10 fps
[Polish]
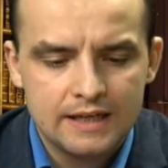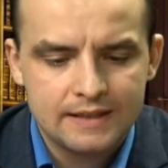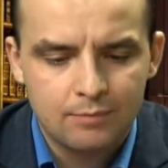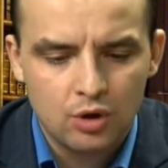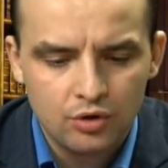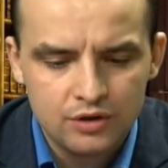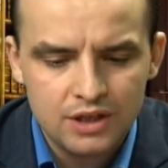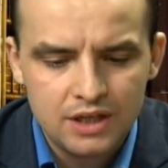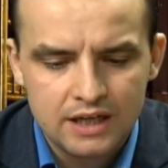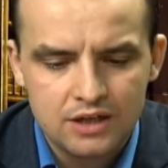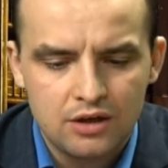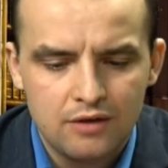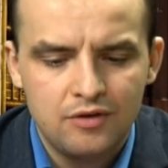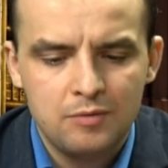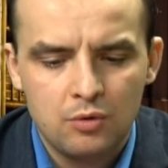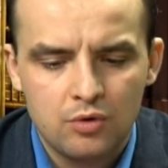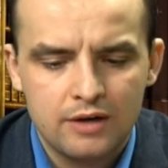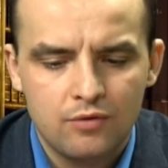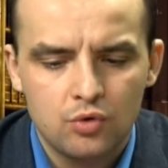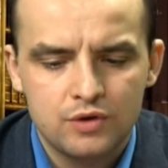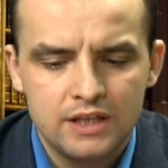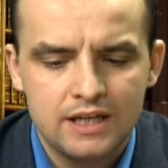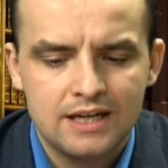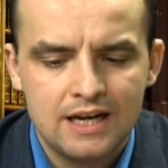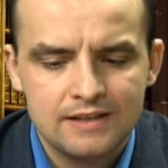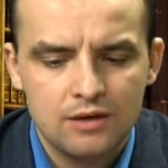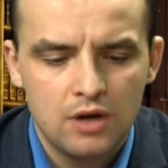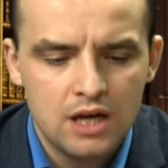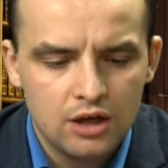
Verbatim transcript: zbrodni, jakich w imię rewolucyjnych haseł